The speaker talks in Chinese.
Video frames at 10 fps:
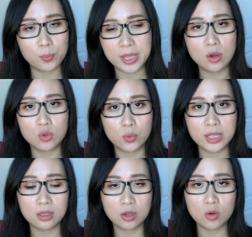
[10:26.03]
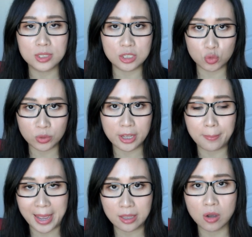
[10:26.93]
比较容易的能够挤出那个
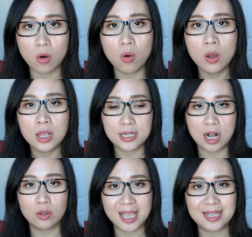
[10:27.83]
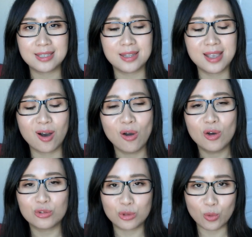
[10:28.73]
白头，然后代谢掉。
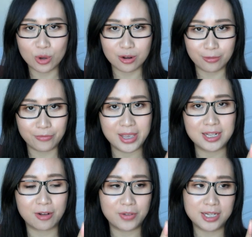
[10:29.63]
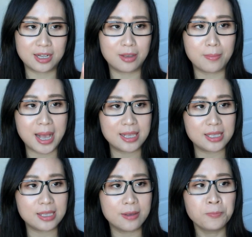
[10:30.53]
所以我个人非常的满
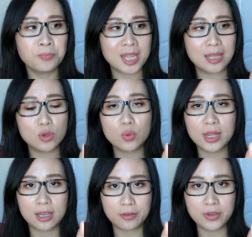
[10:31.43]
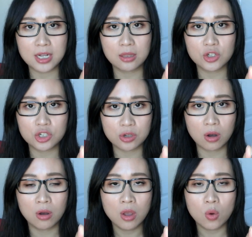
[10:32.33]
意，它的用量也非常的
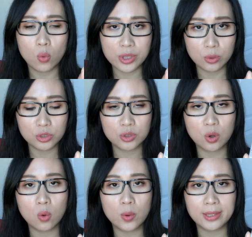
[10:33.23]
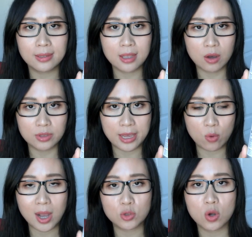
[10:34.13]
省。我有的时候会倒在
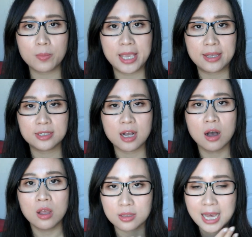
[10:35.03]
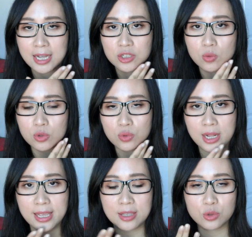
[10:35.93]
化妆棉上擦拭我
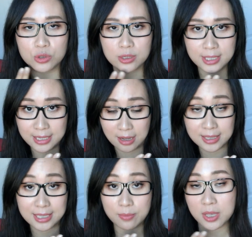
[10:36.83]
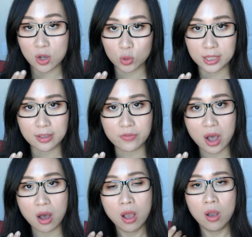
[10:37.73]
全脸，就是经常起闭口的地
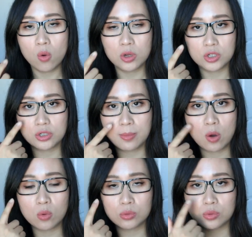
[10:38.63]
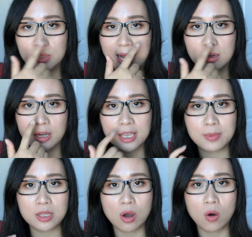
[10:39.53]
方，或者是毛孔粗大和黑
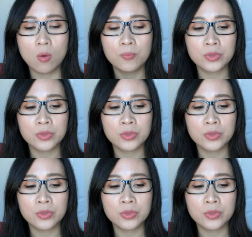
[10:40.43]
鼻头，